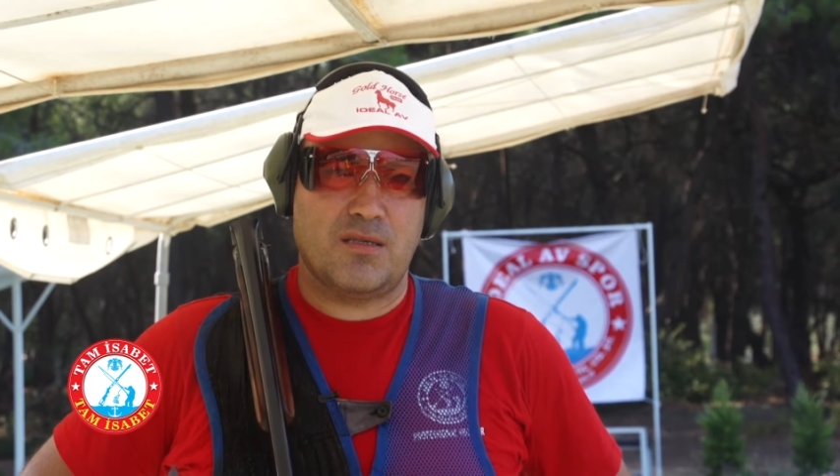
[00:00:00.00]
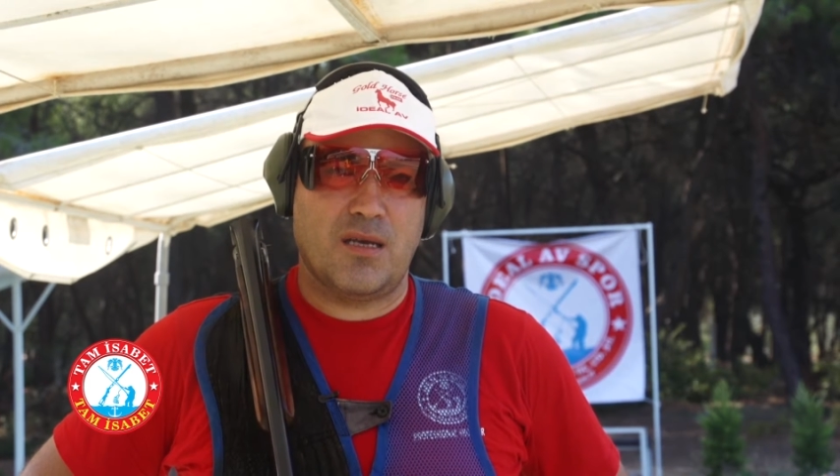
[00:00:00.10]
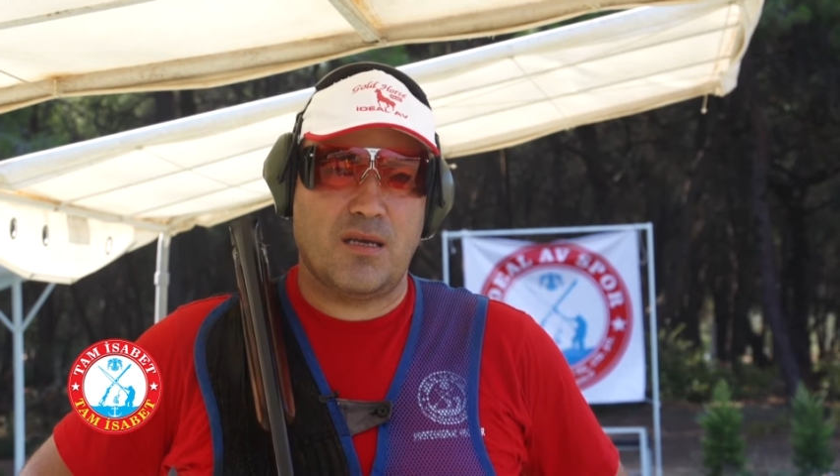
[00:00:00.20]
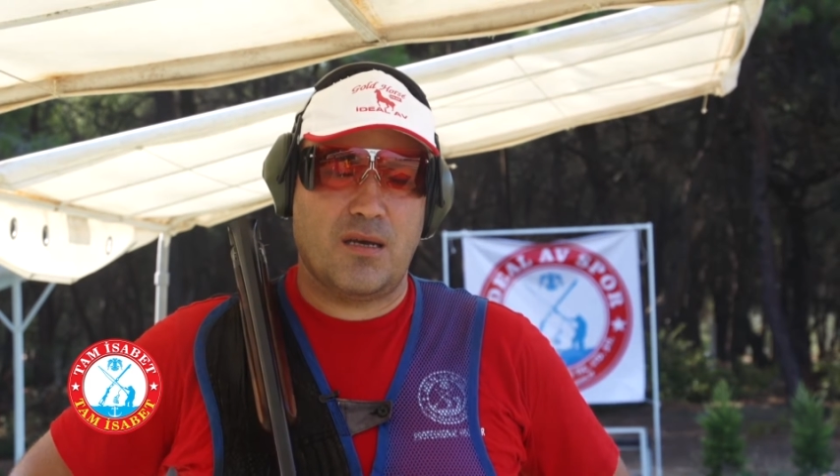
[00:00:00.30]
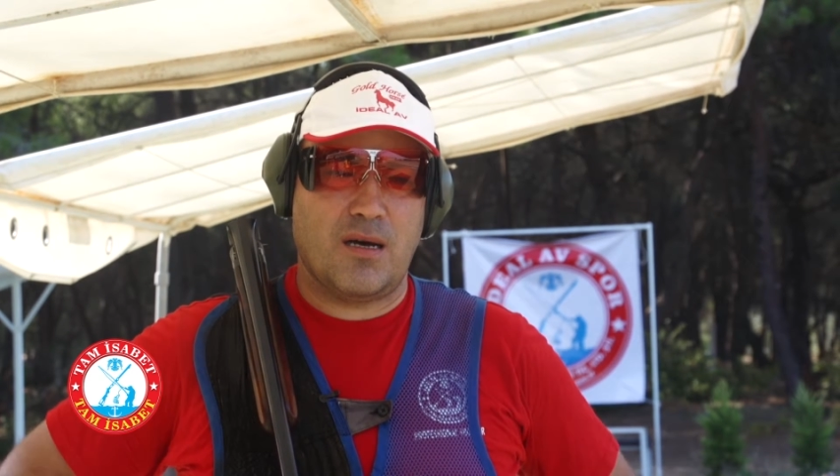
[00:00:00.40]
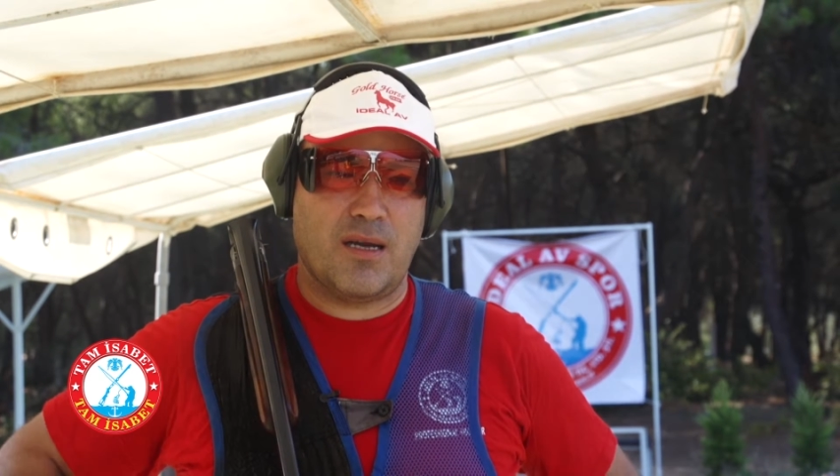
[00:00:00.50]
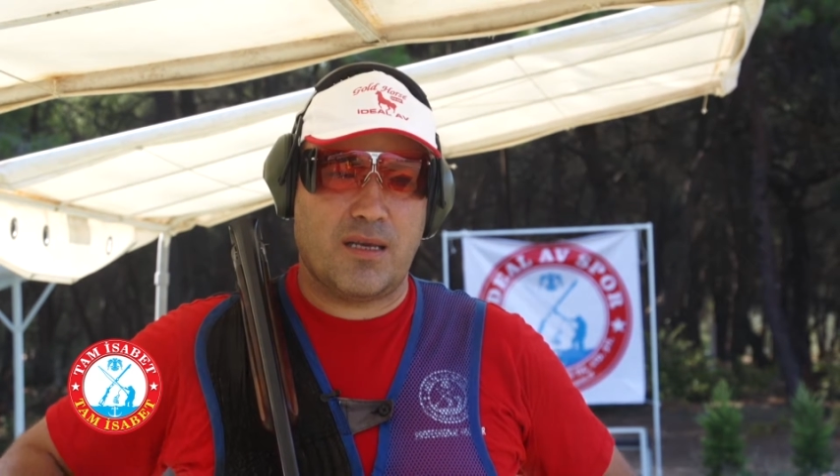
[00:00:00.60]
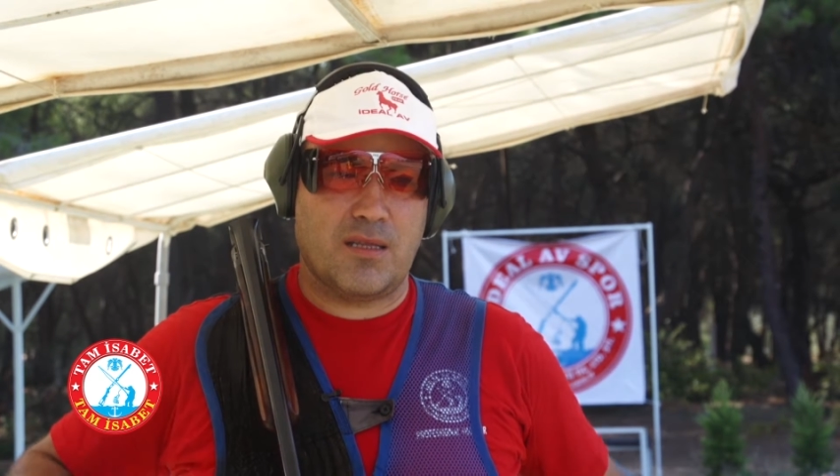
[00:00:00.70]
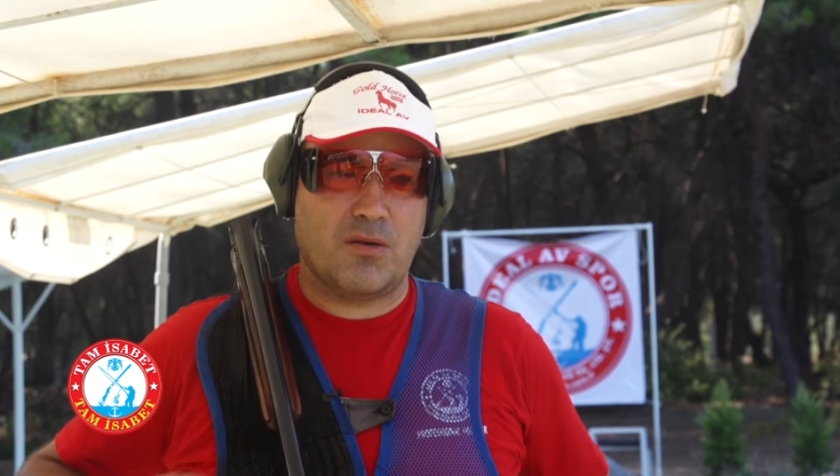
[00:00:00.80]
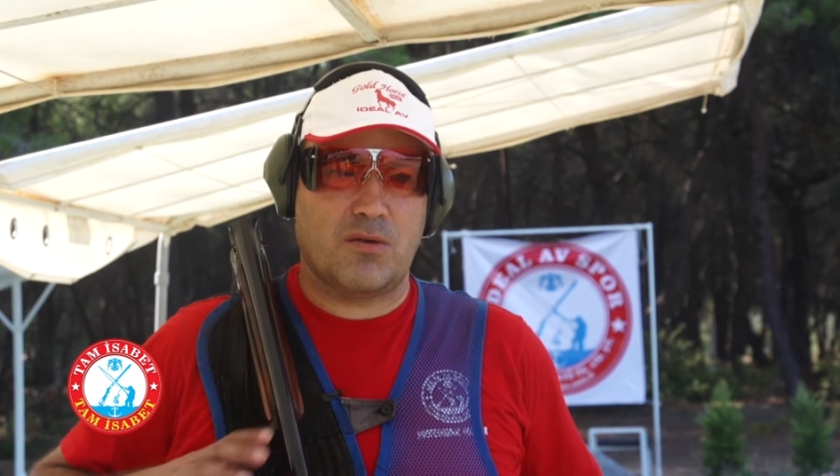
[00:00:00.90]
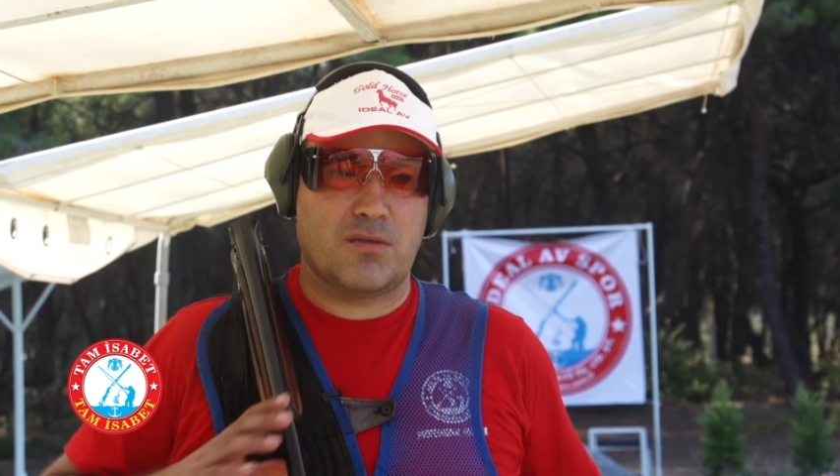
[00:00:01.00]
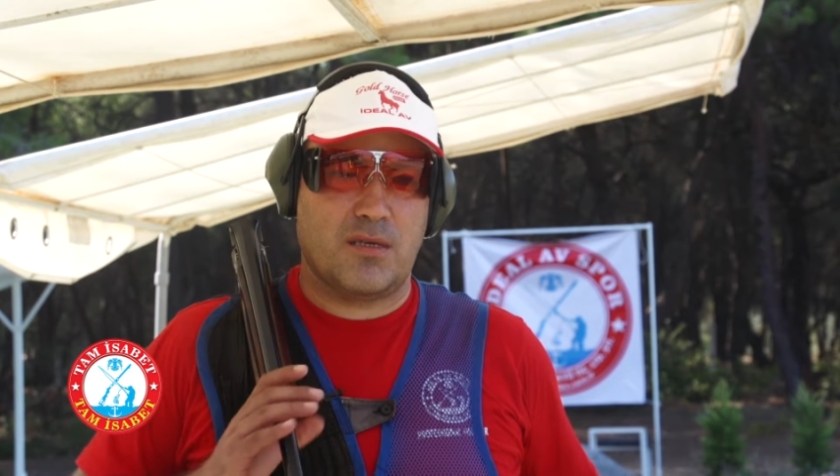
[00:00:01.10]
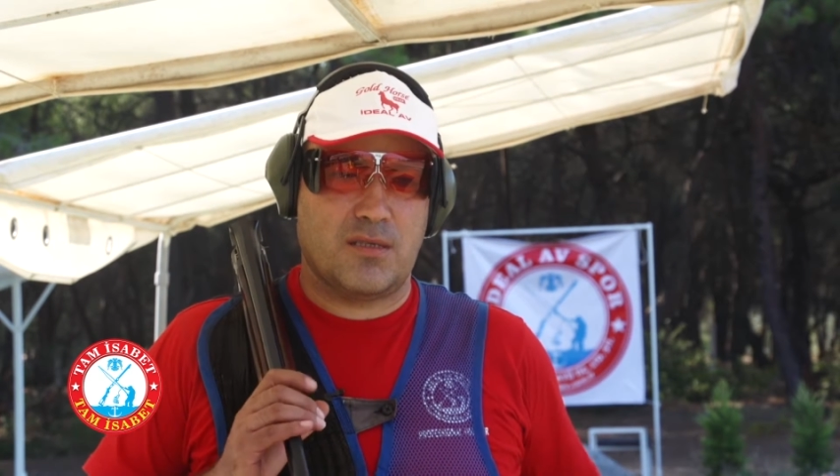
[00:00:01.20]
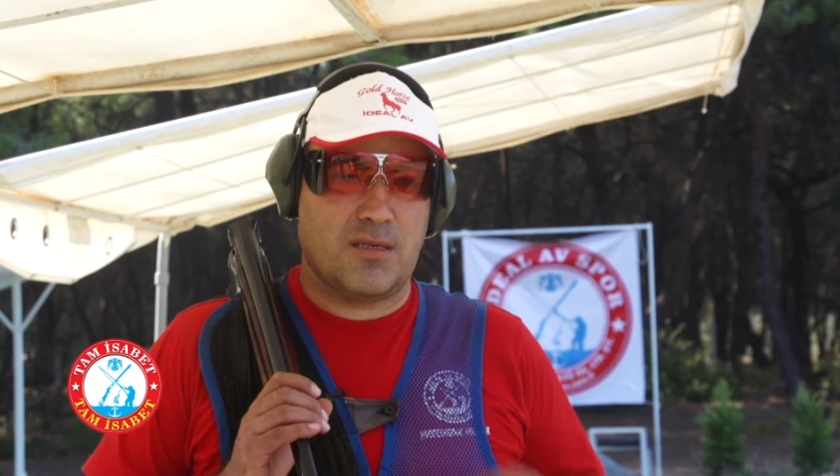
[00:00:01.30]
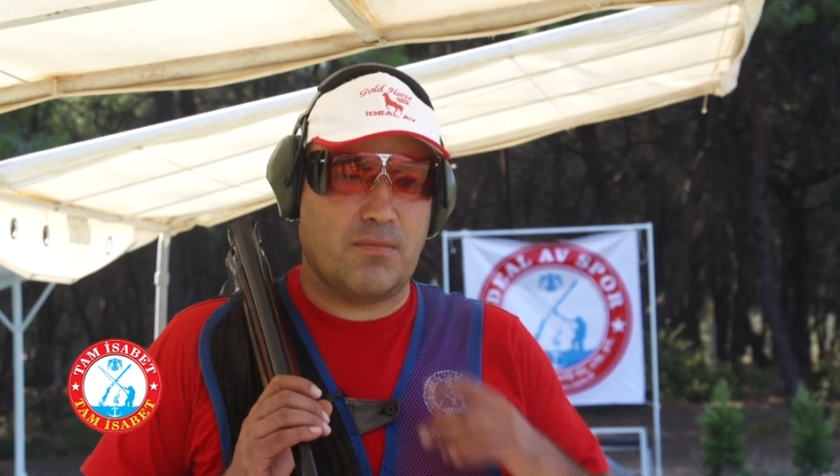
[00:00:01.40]
şey hareketi
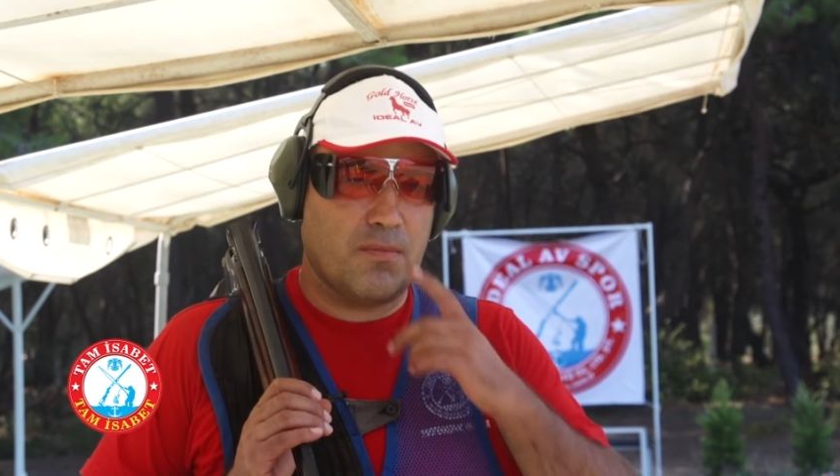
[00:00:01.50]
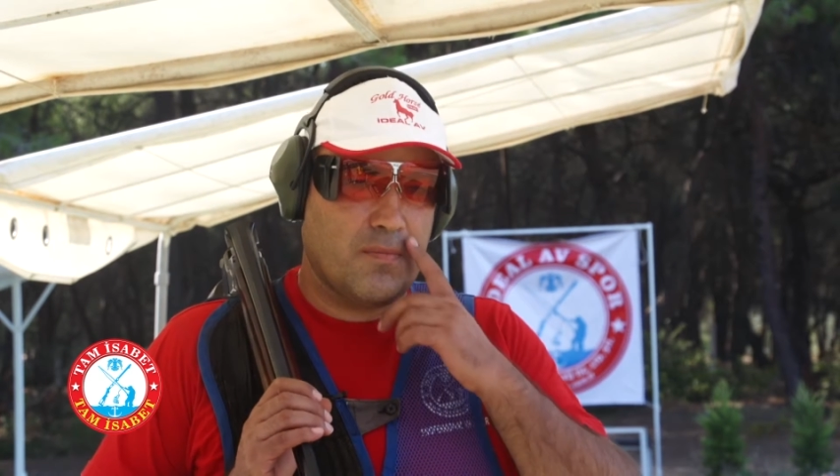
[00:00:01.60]
göstereceğim.